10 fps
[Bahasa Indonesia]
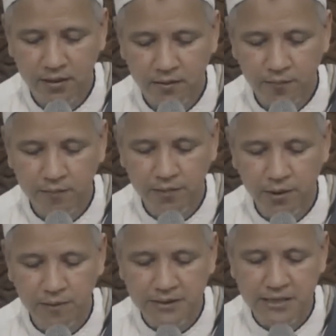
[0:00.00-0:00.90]
Bib di
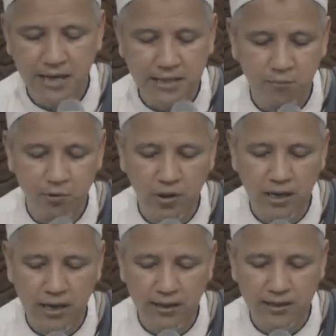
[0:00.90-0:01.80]
tempat saya ada
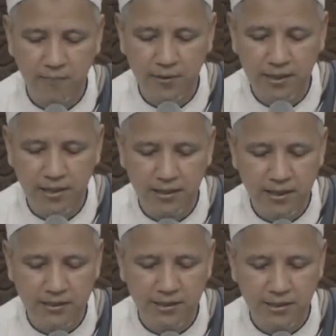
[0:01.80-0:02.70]
musola, tapi yang
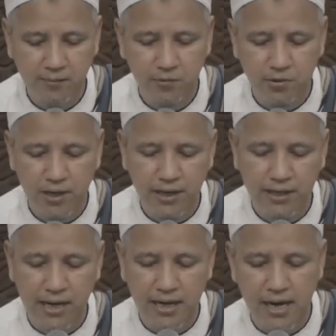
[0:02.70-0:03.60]
rajin ke musola
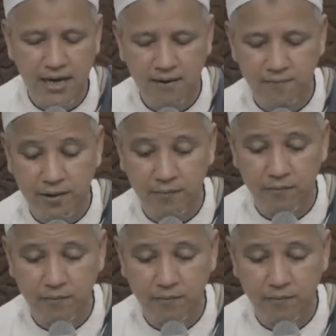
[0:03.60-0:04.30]
ini anak-anak, Bib.